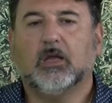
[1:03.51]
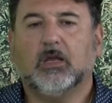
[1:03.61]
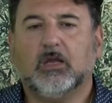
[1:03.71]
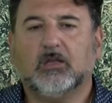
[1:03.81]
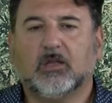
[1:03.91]

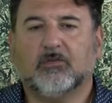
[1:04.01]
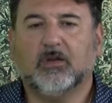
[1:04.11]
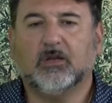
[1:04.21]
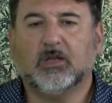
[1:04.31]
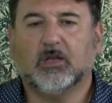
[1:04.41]

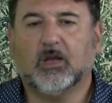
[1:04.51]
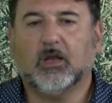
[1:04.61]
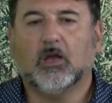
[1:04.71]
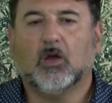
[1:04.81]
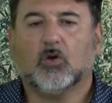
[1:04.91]

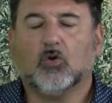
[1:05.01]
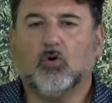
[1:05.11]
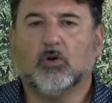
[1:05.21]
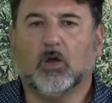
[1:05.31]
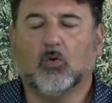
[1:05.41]
intervenire
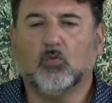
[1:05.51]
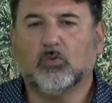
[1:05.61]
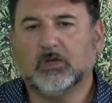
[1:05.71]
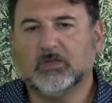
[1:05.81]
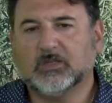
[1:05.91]
con
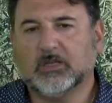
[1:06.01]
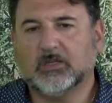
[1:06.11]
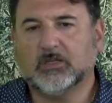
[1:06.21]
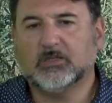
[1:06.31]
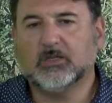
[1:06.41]
un
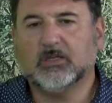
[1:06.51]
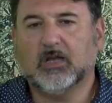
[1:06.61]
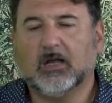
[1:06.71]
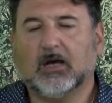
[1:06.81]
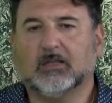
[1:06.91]

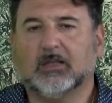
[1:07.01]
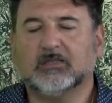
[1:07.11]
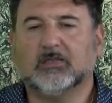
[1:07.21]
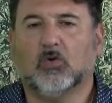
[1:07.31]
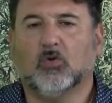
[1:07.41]
insetticida ad
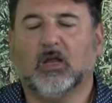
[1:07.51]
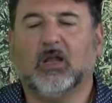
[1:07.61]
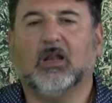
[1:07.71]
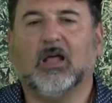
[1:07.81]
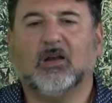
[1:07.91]

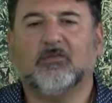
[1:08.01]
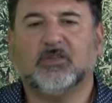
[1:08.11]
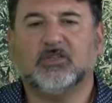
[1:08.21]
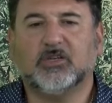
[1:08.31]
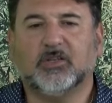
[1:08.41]
azione
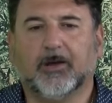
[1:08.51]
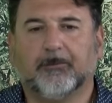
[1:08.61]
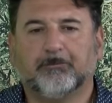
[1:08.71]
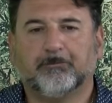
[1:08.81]
larvicida.